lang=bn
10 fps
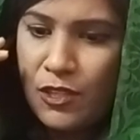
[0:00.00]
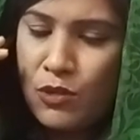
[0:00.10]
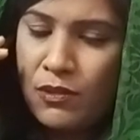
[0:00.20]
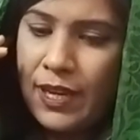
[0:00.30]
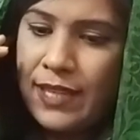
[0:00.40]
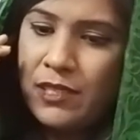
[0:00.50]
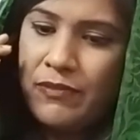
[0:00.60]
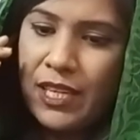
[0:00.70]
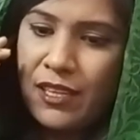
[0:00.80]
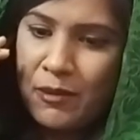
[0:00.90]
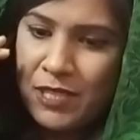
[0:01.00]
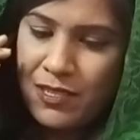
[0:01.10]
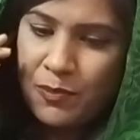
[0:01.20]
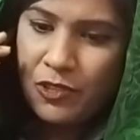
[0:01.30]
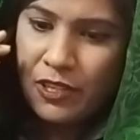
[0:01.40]
শোনো কাজের ফাঁকে
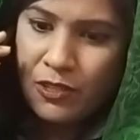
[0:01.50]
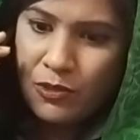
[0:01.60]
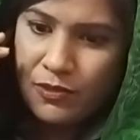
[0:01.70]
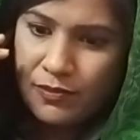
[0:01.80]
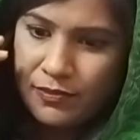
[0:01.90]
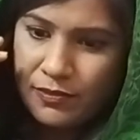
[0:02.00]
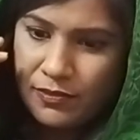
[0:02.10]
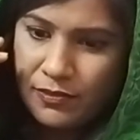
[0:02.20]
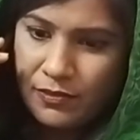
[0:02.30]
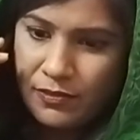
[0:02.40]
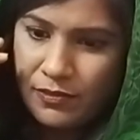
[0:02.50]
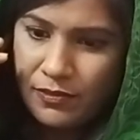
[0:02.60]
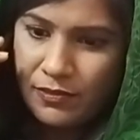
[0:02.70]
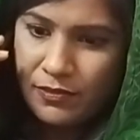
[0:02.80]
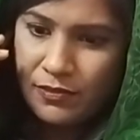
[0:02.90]
নামাজটা পড়ে নিও
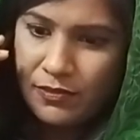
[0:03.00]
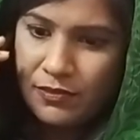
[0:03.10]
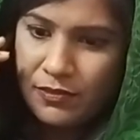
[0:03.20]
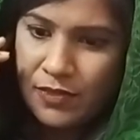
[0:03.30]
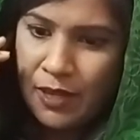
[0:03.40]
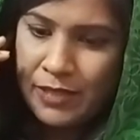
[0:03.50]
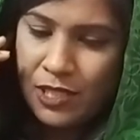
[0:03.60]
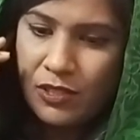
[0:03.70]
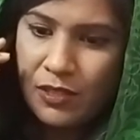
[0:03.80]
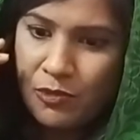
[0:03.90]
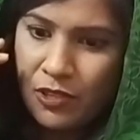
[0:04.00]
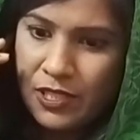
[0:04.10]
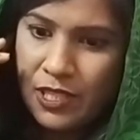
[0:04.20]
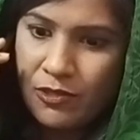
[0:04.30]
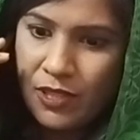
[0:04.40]
তাই নামাজের কথা ভুলে
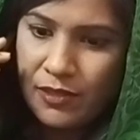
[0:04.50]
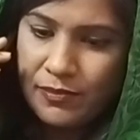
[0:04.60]
যাও না